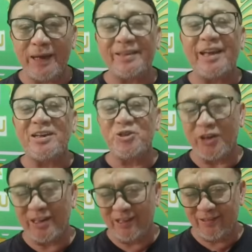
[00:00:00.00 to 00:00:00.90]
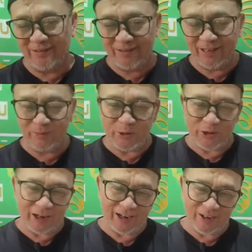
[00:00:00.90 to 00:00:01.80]
mantan istrinya yang
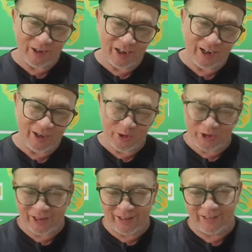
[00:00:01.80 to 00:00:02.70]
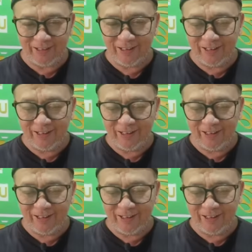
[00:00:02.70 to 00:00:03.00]
bicara di sana di sini